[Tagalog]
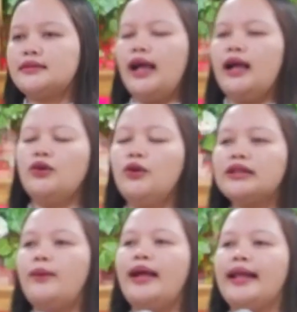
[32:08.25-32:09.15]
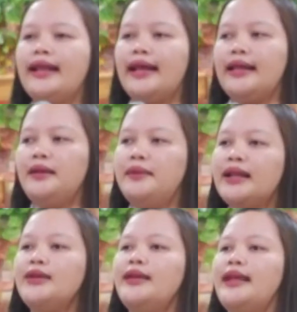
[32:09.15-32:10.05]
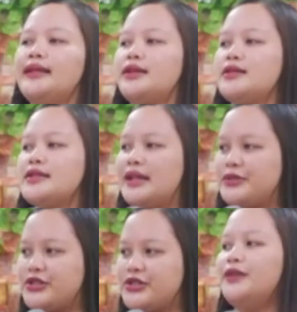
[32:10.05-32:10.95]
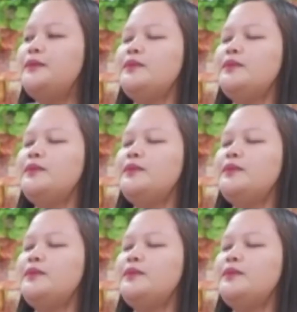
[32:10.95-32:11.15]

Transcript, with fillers: ang kung tawagin ay Immaculate Conception.